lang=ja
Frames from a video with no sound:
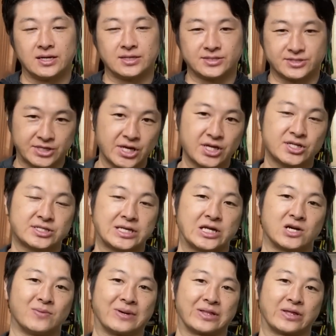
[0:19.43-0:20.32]
ぜひ
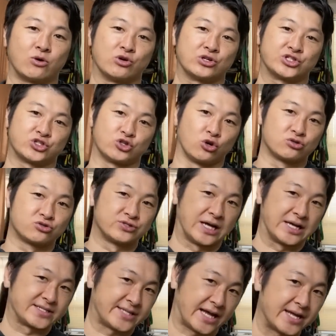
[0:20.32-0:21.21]
最後までご視聴く
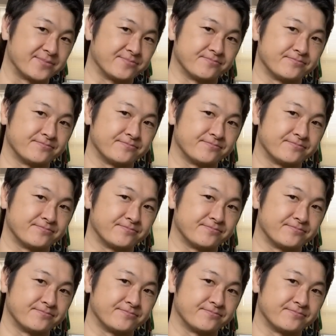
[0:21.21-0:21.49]
ださい。